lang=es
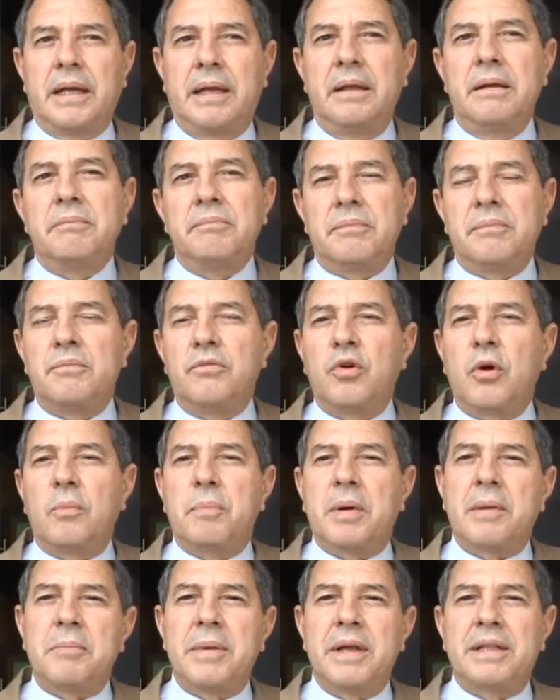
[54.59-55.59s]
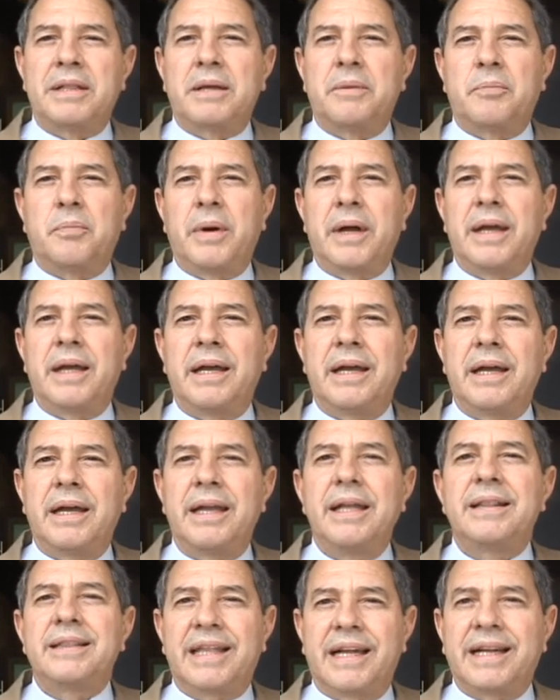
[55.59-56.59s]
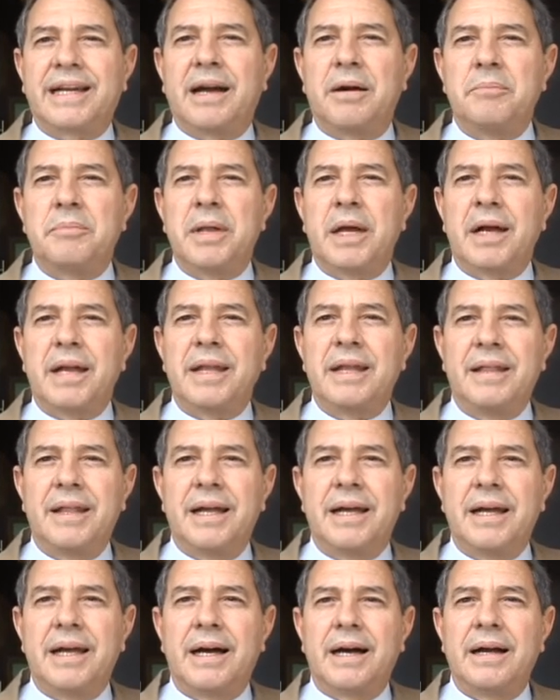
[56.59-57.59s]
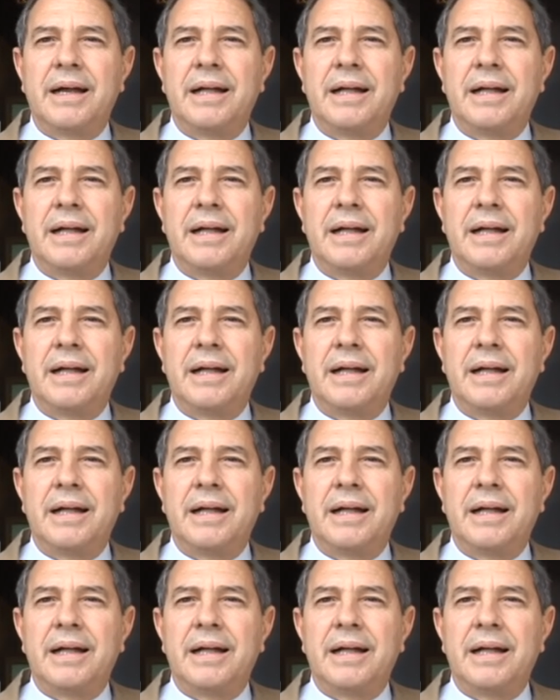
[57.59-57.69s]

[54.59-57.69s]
y nos permite pues intercambiar ideas.